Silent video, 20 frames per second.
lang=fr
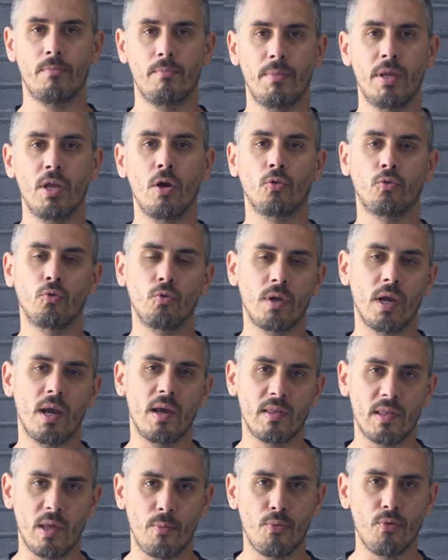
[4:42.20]
Mais en tout
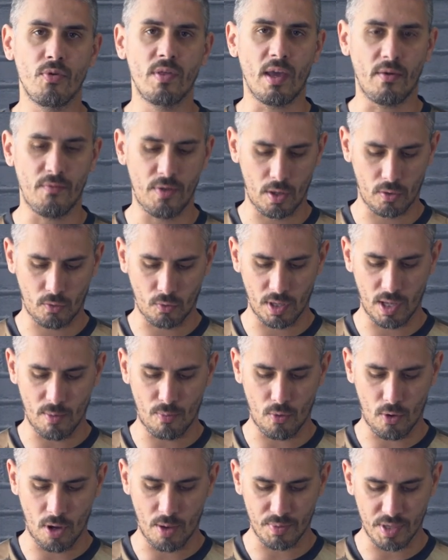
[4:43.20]
cas, ça peut servir sur des
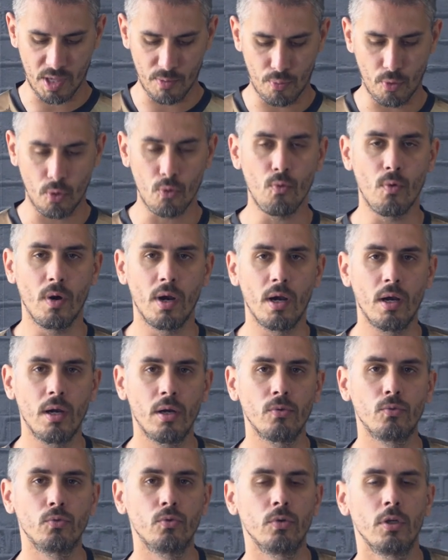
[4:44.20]
plans un petit peu
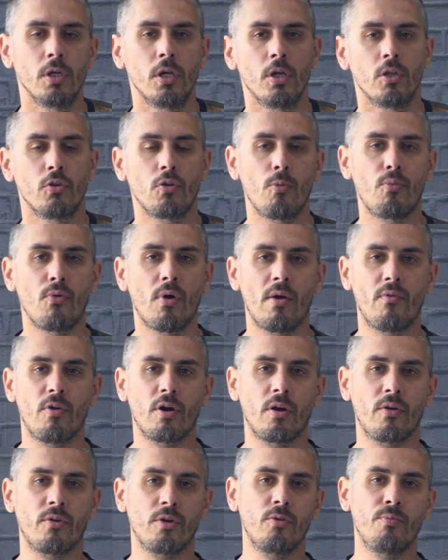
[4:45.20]
loin où tu vas pouvoir
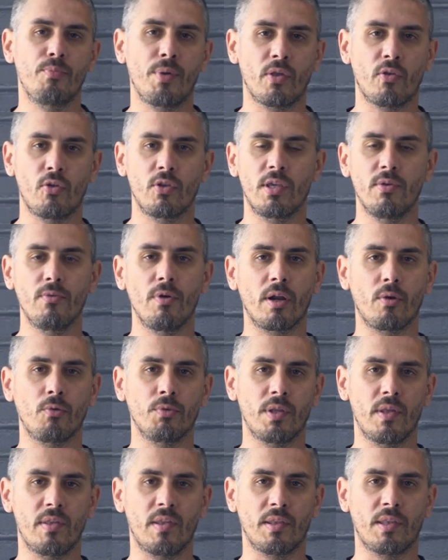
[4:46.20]
avoir une personne qui va
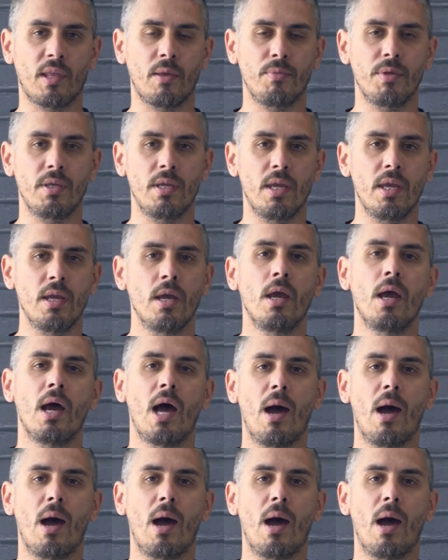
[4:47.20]
compter certains billets.